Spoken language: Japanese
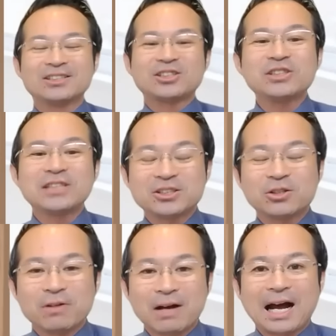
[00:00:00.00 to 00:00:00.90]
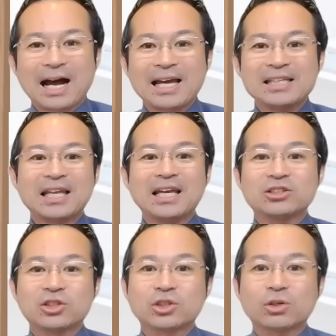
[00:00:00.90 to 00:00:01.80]
駐車場は空いてい
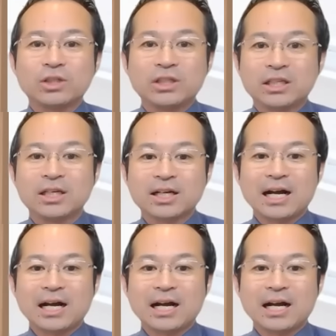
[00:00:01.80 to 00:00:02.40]
るとそこに